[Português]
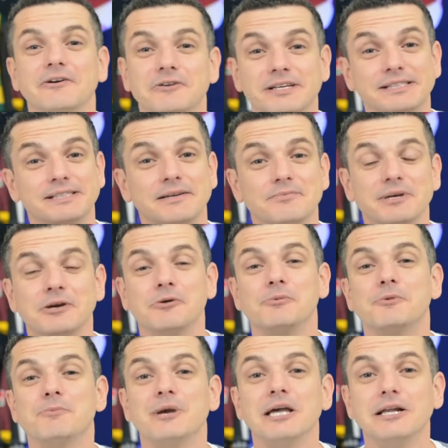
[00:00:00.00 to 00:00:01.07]
Eu recebi
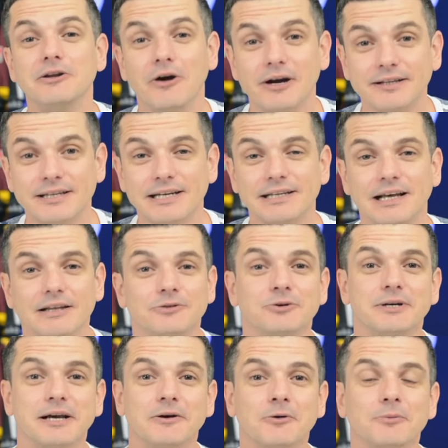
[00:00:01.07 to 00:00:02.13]
como melhor
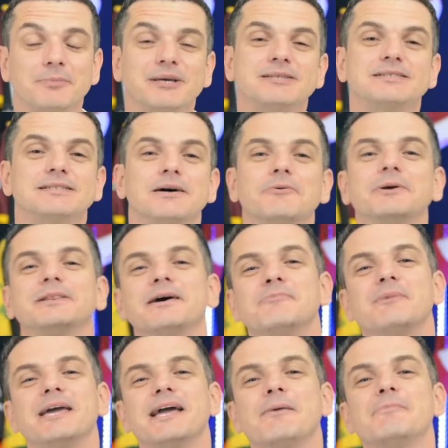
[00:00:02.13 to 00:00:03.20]
treinador da competição e
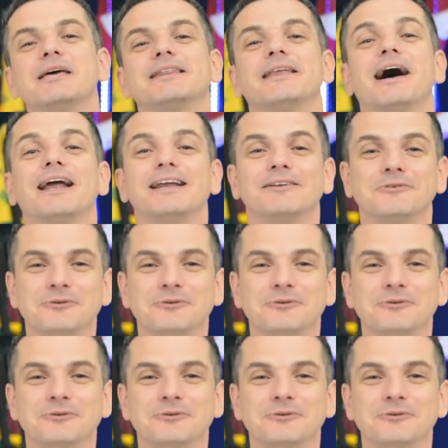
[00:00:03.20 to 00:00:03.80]
também a medalha